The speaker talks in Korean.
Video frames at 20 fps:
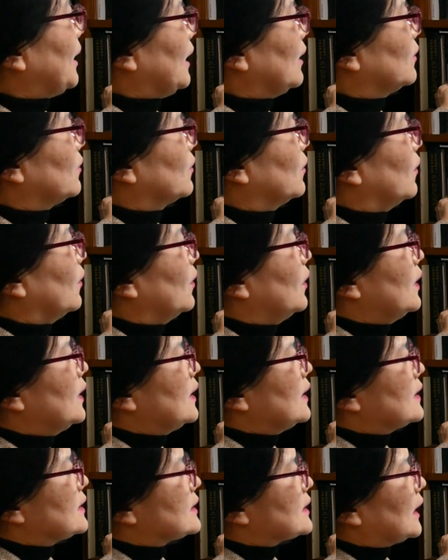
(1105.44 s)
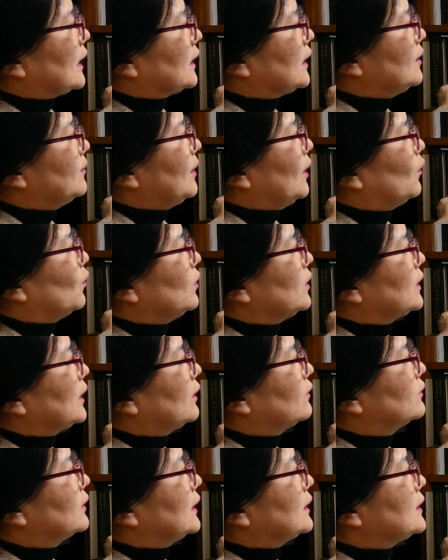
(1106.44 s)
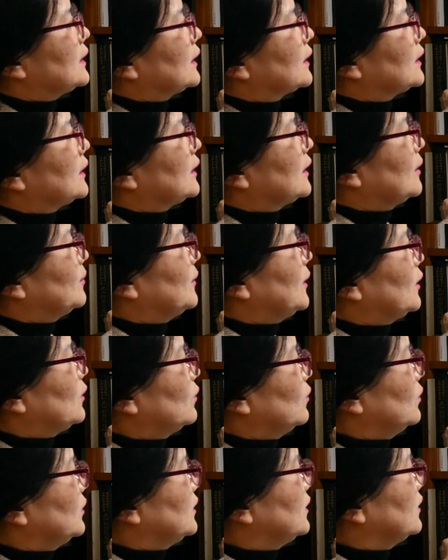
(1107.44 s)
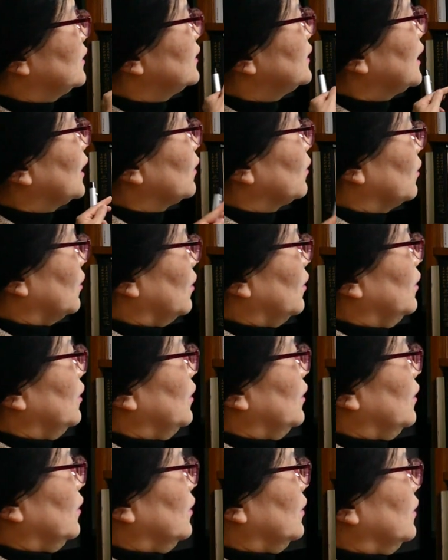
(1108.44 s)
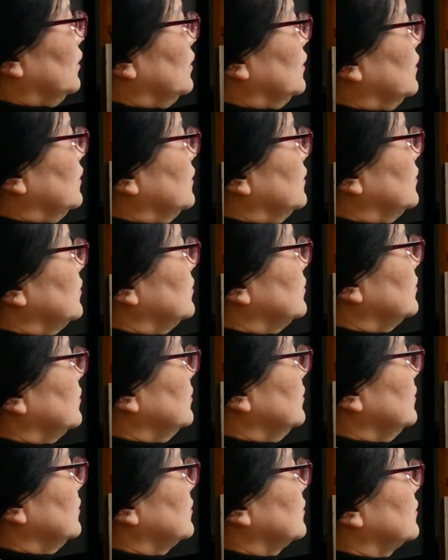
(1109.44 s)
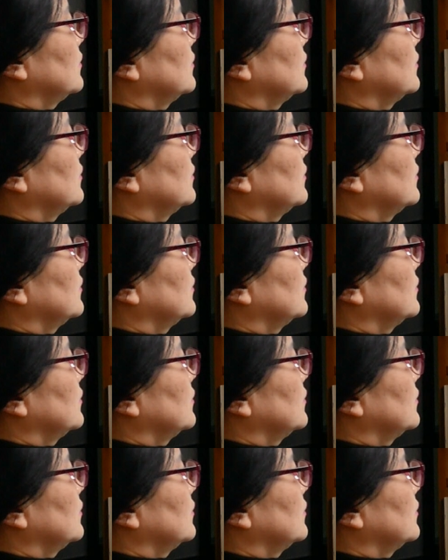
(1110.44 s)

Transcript: 밝고, 자기만 옳다고 하지 않기 때문에 또 드러나고, 음.